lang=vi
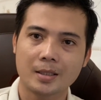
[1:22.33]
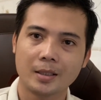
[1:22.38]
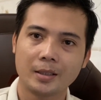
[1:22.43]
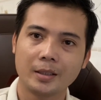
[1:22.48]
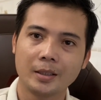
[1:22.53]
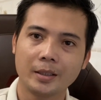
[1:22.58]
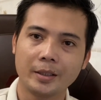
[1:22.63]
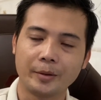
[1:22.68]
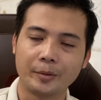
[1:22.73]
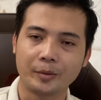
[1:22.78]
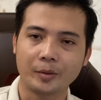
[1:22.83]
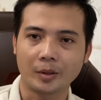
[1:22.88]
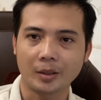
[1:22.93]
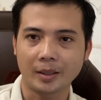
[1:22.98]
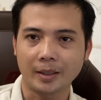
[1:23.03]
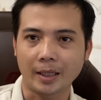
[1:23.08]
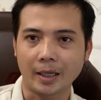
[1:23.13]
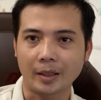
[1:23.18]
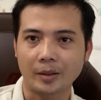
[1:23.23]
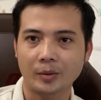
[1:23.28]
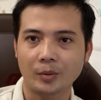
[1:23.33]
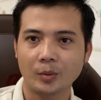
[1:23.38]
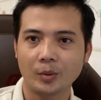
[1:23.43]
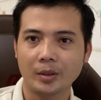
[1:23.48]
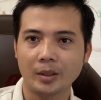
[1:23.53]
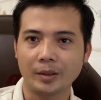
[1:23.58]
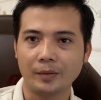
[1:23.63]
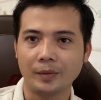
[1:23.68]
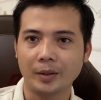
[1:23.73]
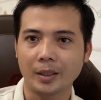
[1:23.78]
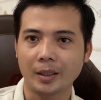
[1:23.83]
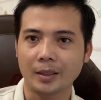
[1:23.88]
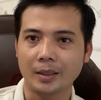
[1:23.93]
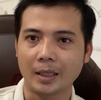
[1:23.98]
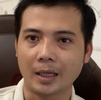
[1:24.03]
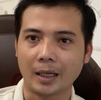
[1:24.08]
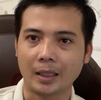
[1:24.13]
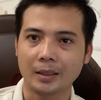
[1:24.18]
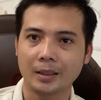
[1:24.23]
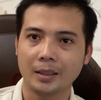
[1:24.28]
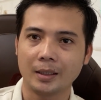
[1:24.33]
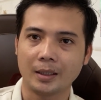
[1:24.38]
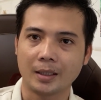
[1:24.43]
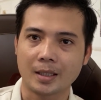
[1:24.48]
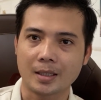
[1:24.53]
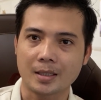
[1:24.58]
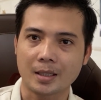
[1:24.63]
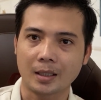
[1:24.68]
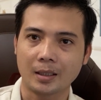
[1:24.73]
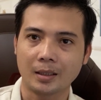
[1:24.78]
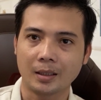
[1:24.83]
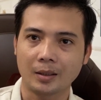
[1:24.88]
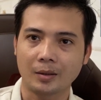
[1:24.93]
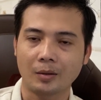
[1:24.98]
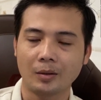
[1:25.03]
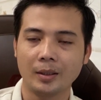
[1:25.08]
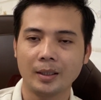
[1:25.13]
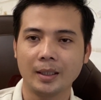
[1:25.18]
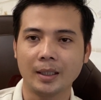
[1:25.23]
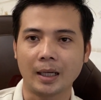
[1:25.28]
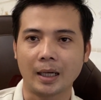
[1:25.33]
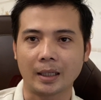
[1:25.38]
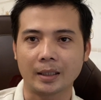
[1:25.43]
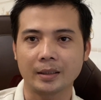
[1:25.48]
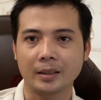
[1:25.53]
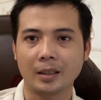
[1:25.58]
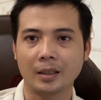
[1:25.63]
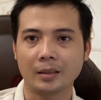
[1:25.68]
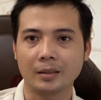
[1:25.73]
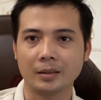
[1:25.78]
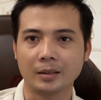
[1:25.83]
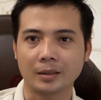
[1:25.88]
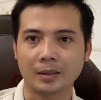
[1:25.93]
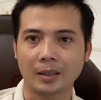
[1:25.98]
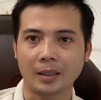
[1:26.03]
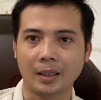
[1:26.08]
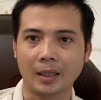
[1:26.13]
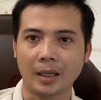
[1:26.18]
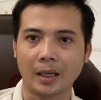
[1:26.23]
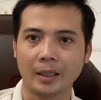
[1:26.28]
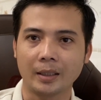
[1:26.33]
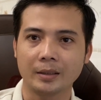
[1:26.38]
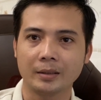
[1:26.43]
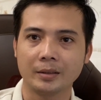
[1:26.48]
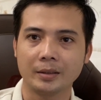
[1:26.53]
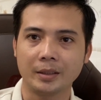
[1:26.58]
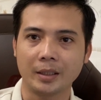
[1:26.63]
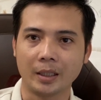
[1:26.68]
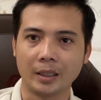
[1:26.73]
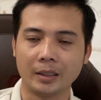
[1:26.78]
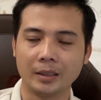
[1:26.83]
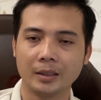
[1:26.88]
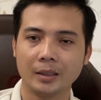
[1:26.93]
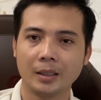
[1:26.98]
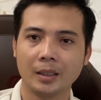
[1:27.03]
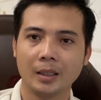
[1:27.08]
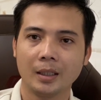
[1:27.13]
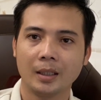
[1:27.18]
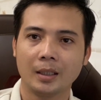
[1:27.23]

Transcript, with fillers: xin giới thiệu cho tất cả các chú chị biết khán giả thì à, sanh à, có liên lạc nhờ được hai người chị